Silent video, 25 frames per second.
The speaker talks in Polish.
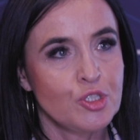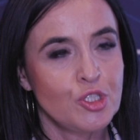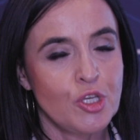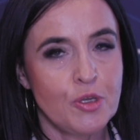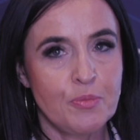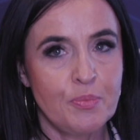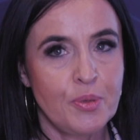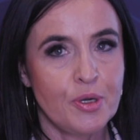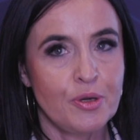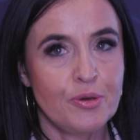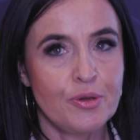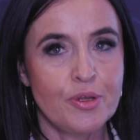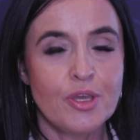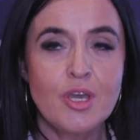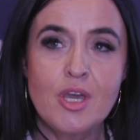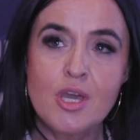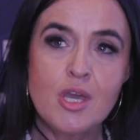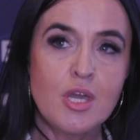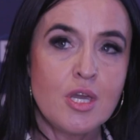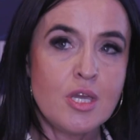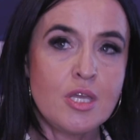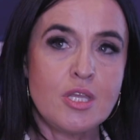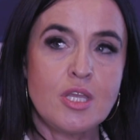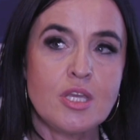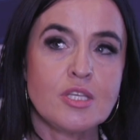do tej pory.
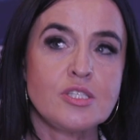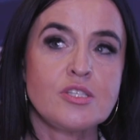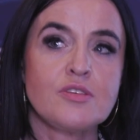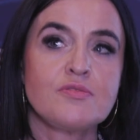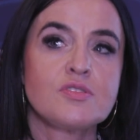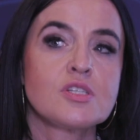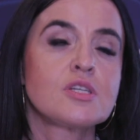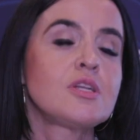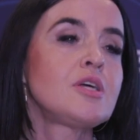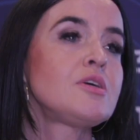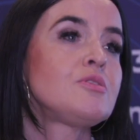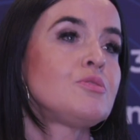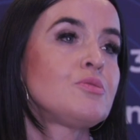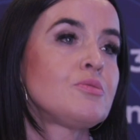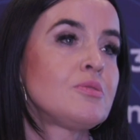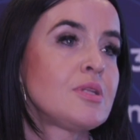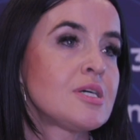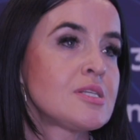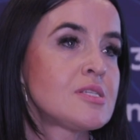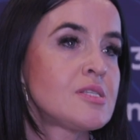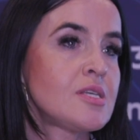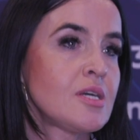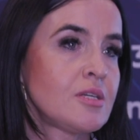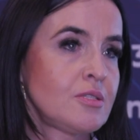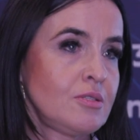I nie ze względu
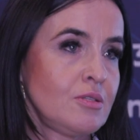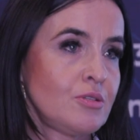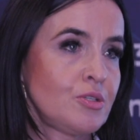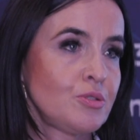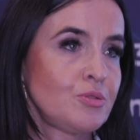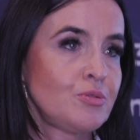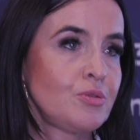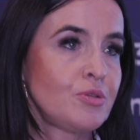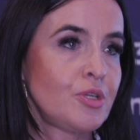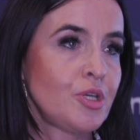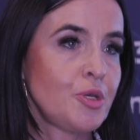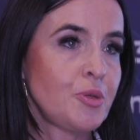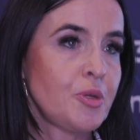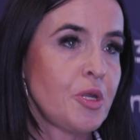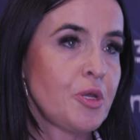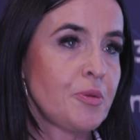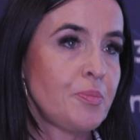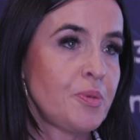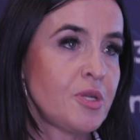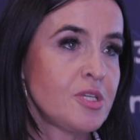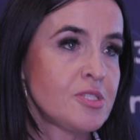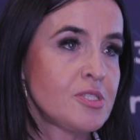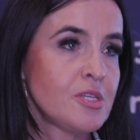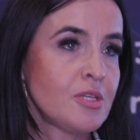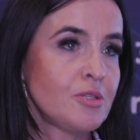na sektor, który
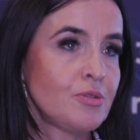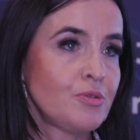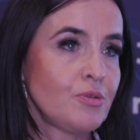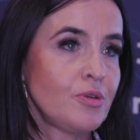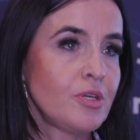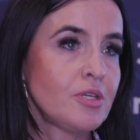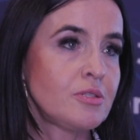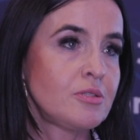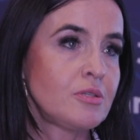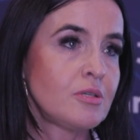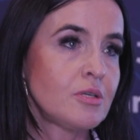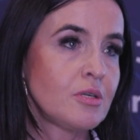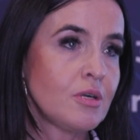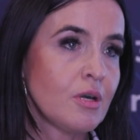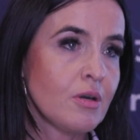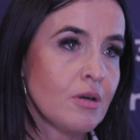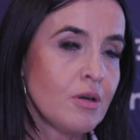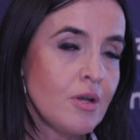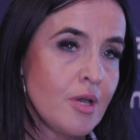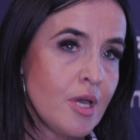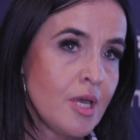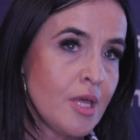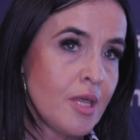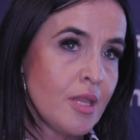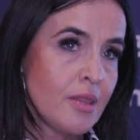reprezentuję,
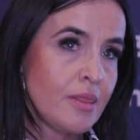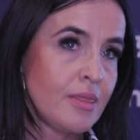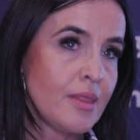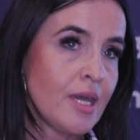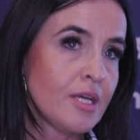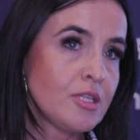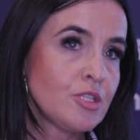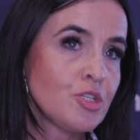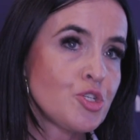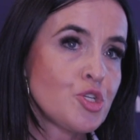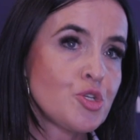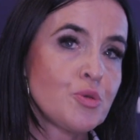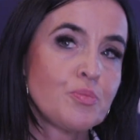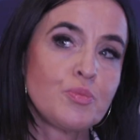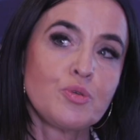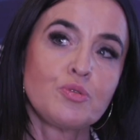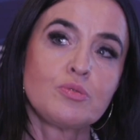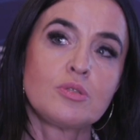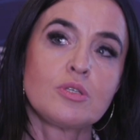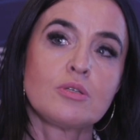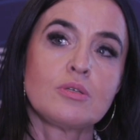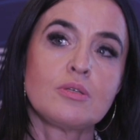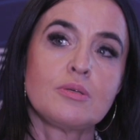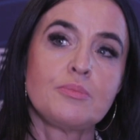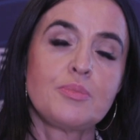tylko na to, że
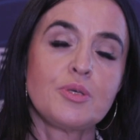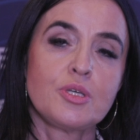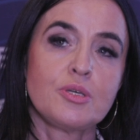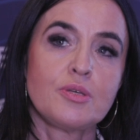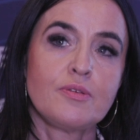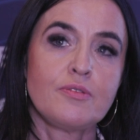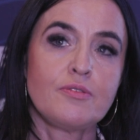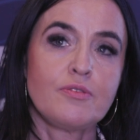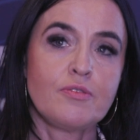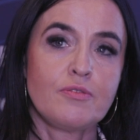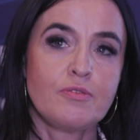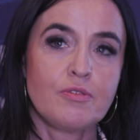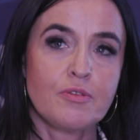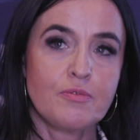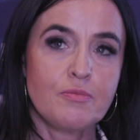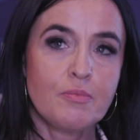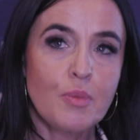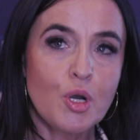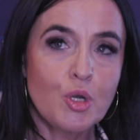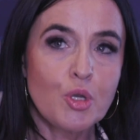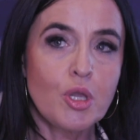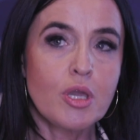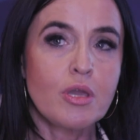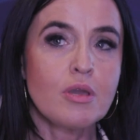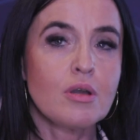był to e, w
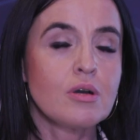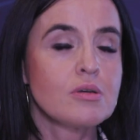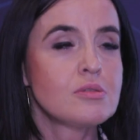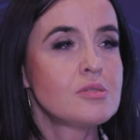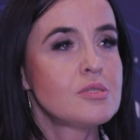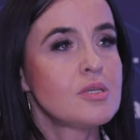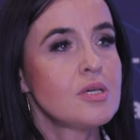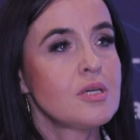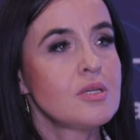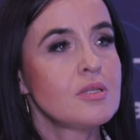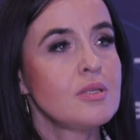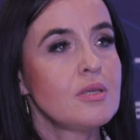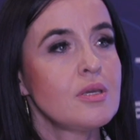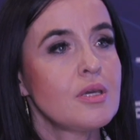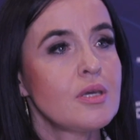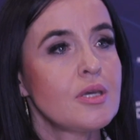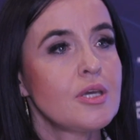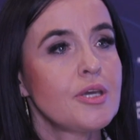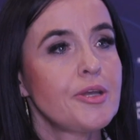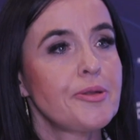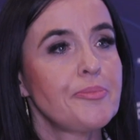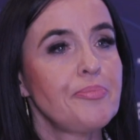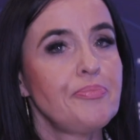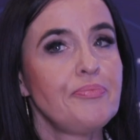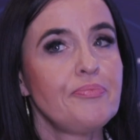mojej
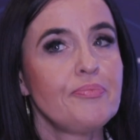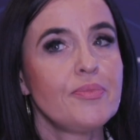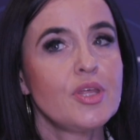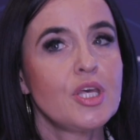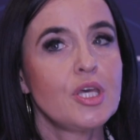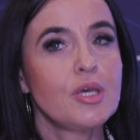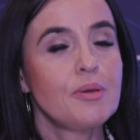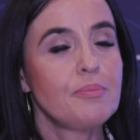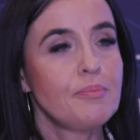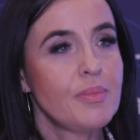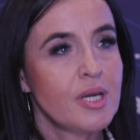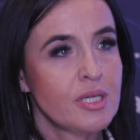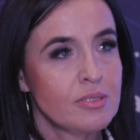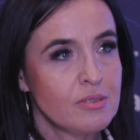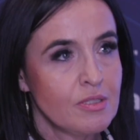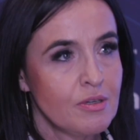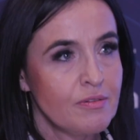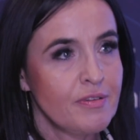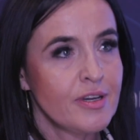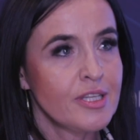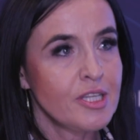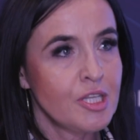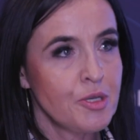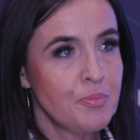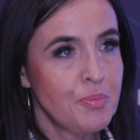ocenie
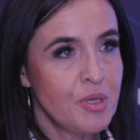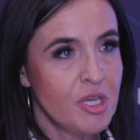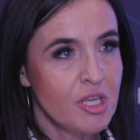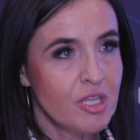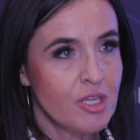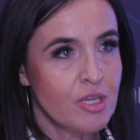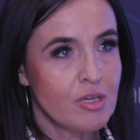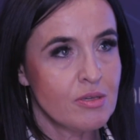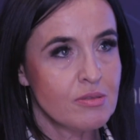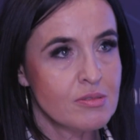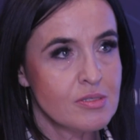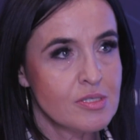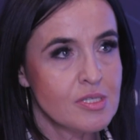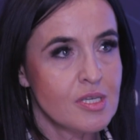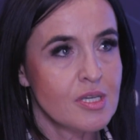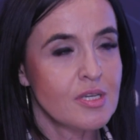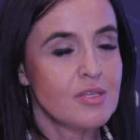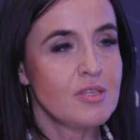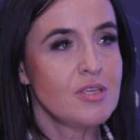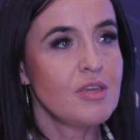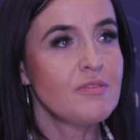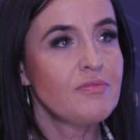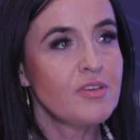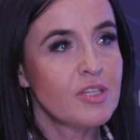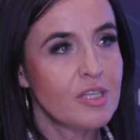marnowane
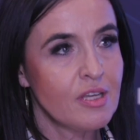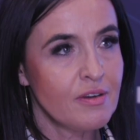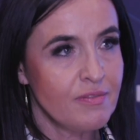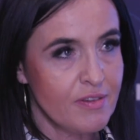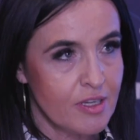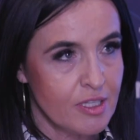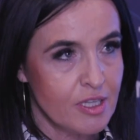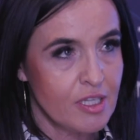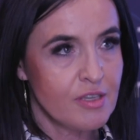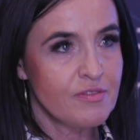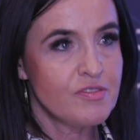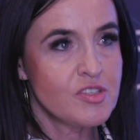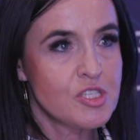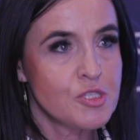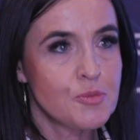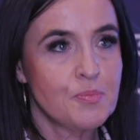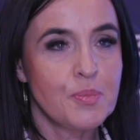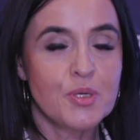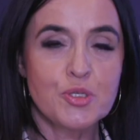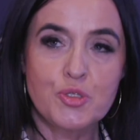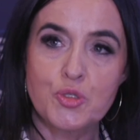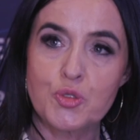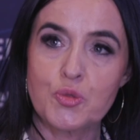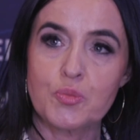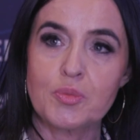pieniądze, nie wydawane w
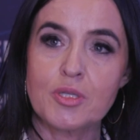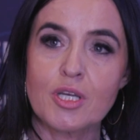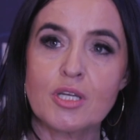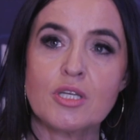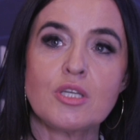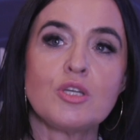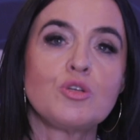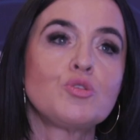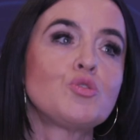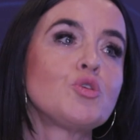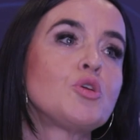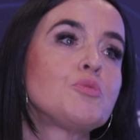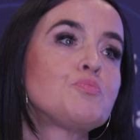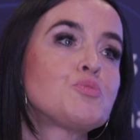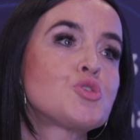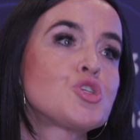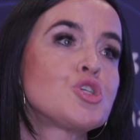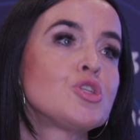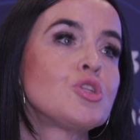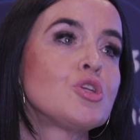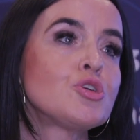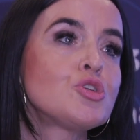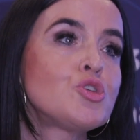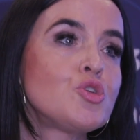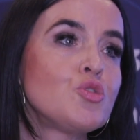sposób taki, który
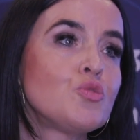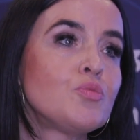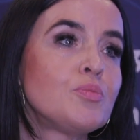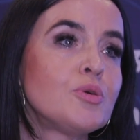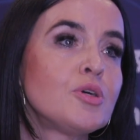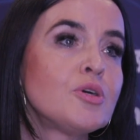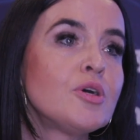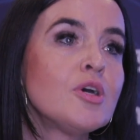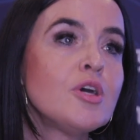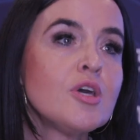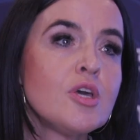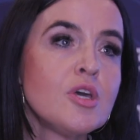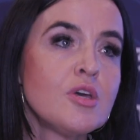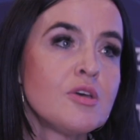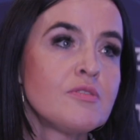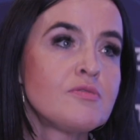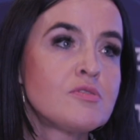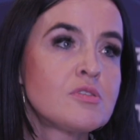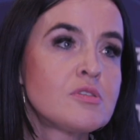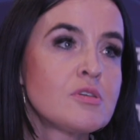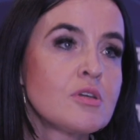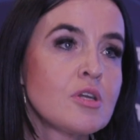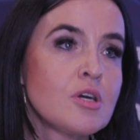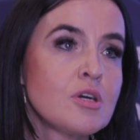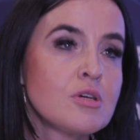przynosiłby
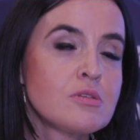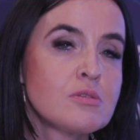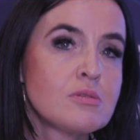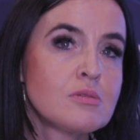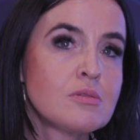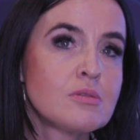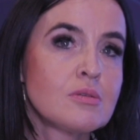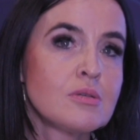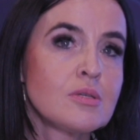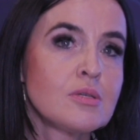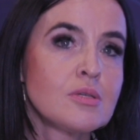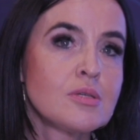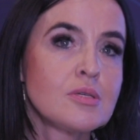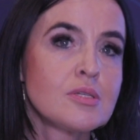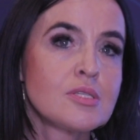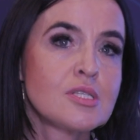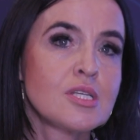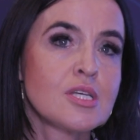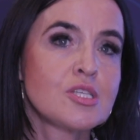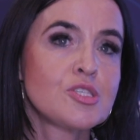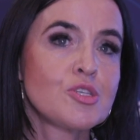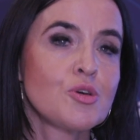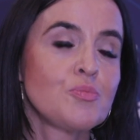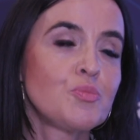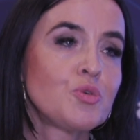wzrost e,
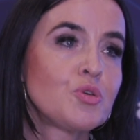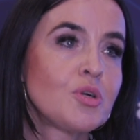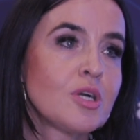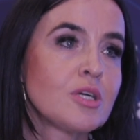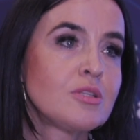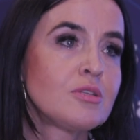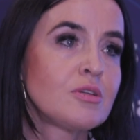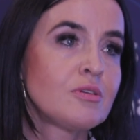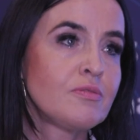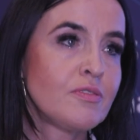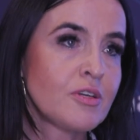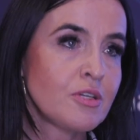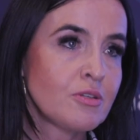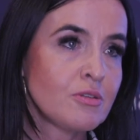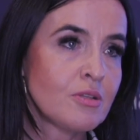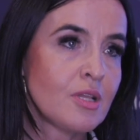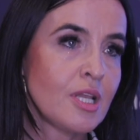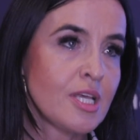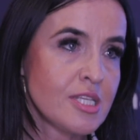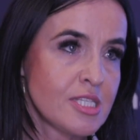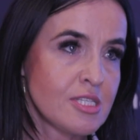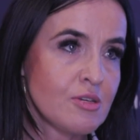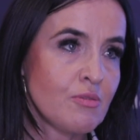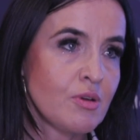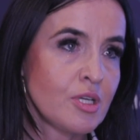zasobu kadrowego
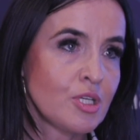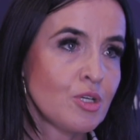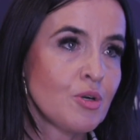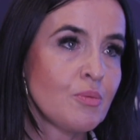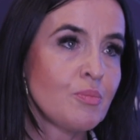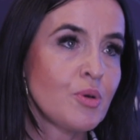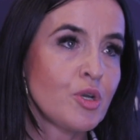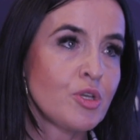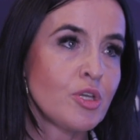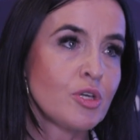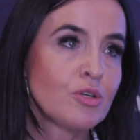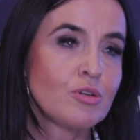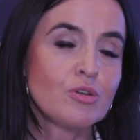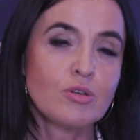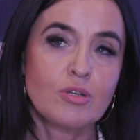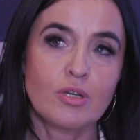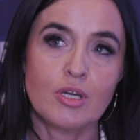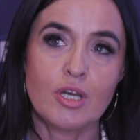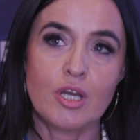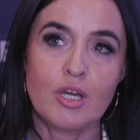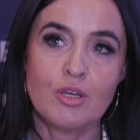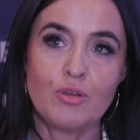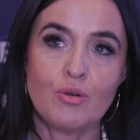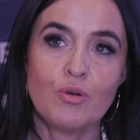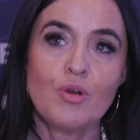dla całego mojego
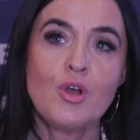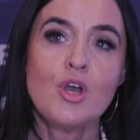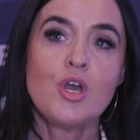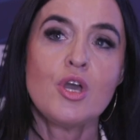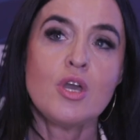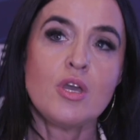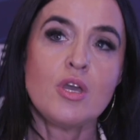kraju.